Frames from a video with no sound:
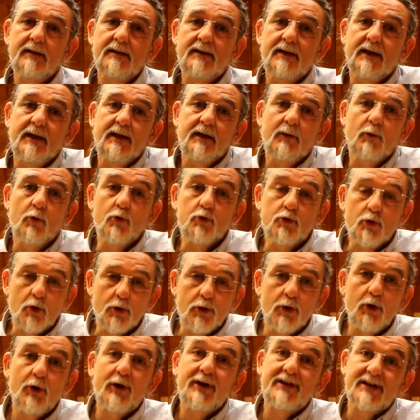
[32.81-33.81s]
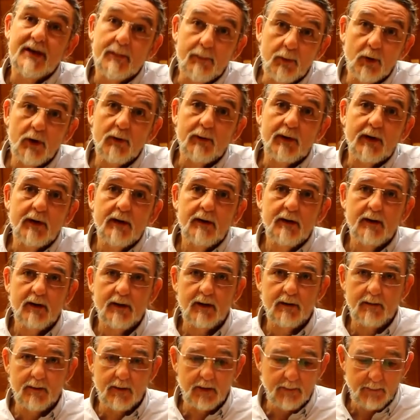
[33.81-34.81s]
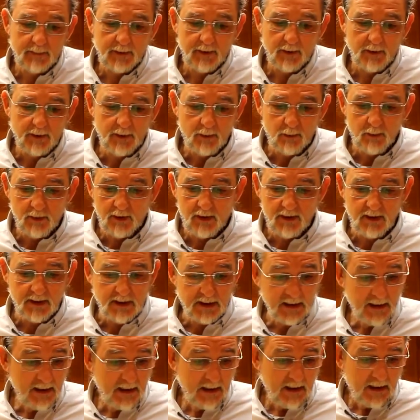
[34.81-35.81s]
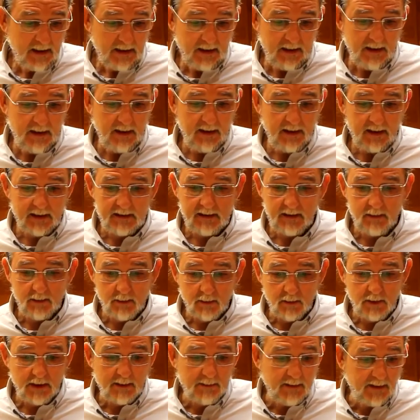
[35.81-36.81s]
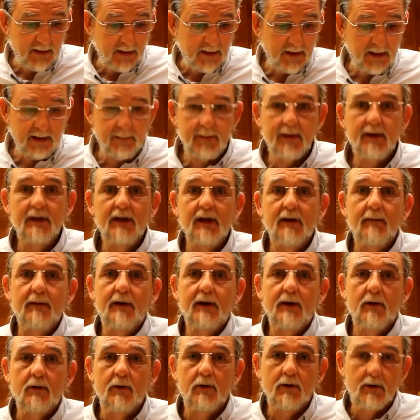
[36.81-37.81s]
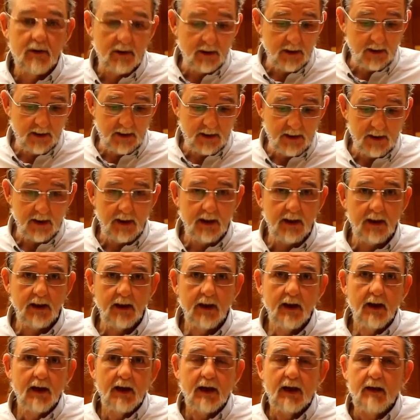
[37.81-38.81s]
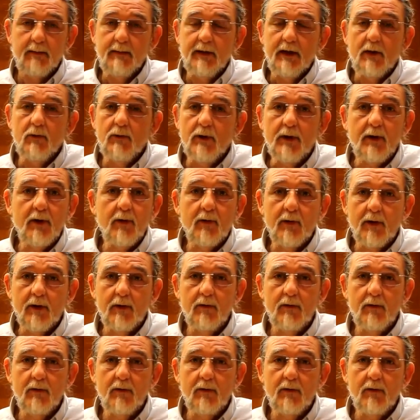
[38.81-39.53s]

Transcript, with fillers: se custodió esa prueba a, priori judicial y ha sido la verdad lamentable conocer que había una,